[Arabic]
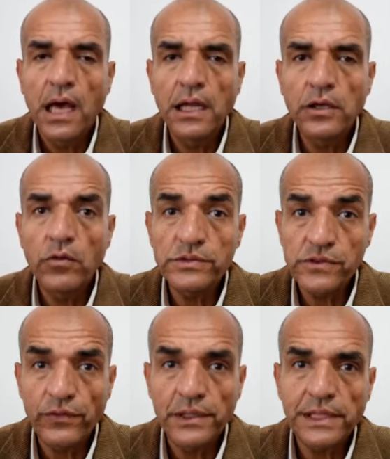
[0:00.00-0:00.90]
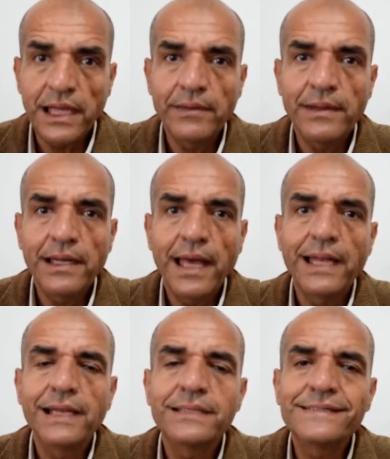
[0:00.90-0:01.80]
اليوم سوف نتكلم عن
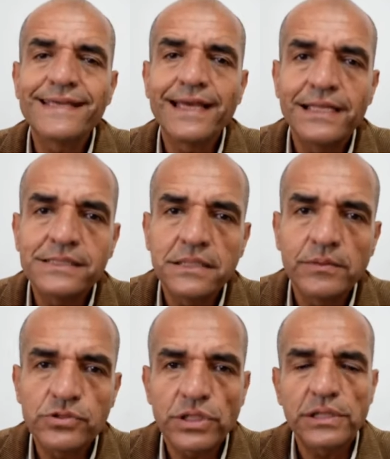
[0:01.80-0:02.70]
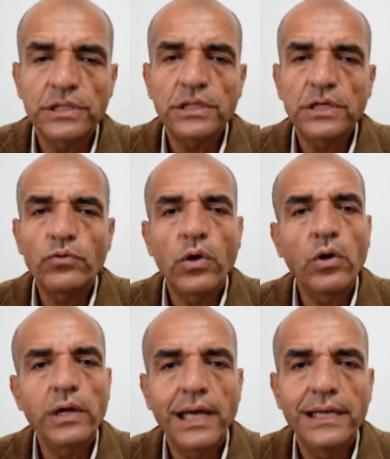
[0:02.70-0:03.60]
الحل الثالث لمشكلة التدخين
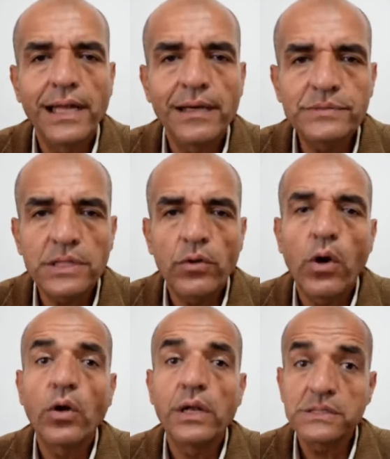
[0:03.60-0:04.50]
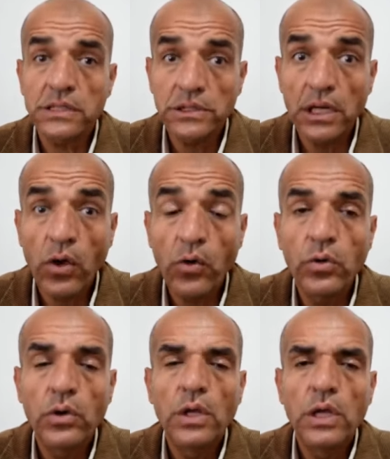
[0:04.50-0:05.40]
وهو الحل الامثل وهو الذي اقترحه